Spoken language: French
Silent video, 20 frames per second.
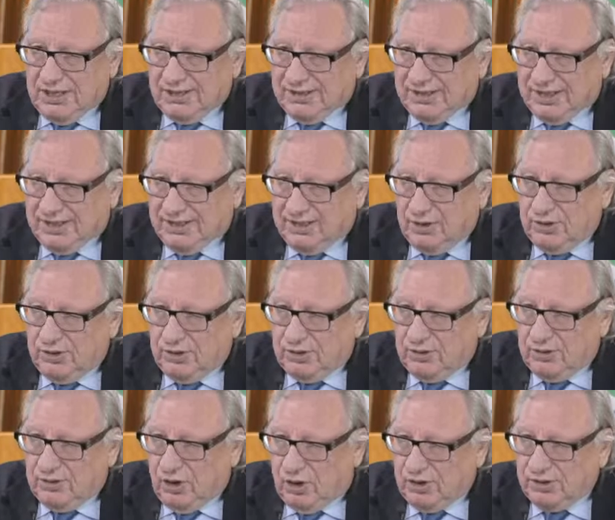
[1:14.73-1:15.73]
Ça a été une
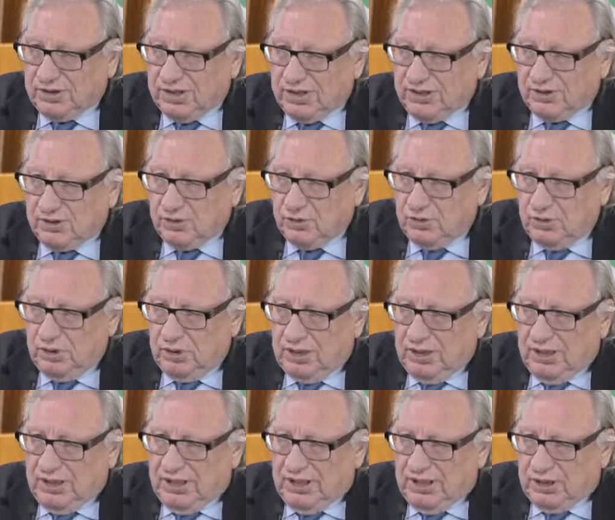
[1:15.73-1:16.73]
grande question
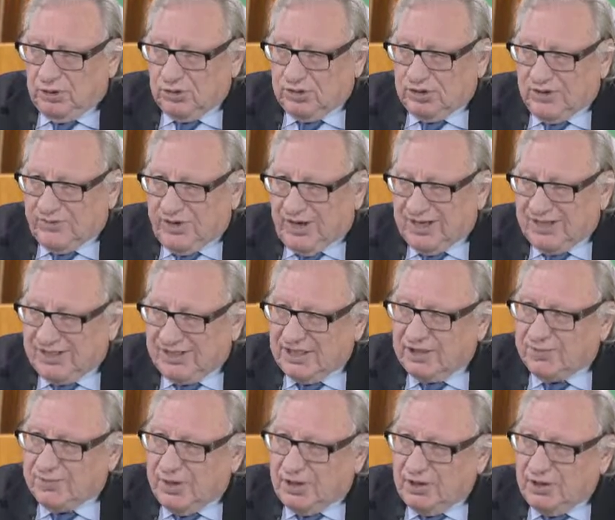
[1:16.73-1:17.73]
et de savoir les
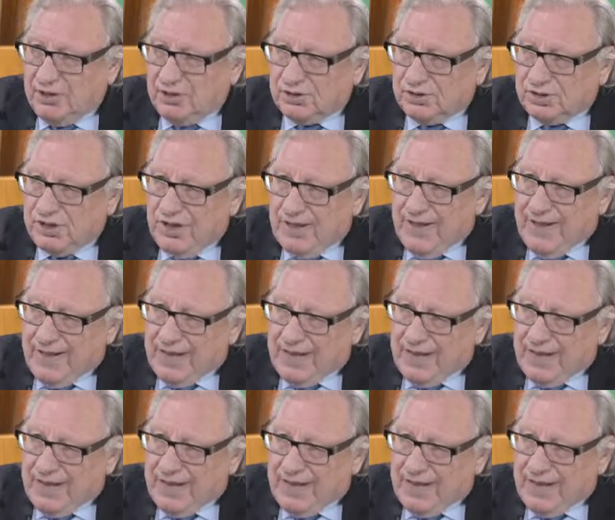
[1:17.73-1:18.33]
expériences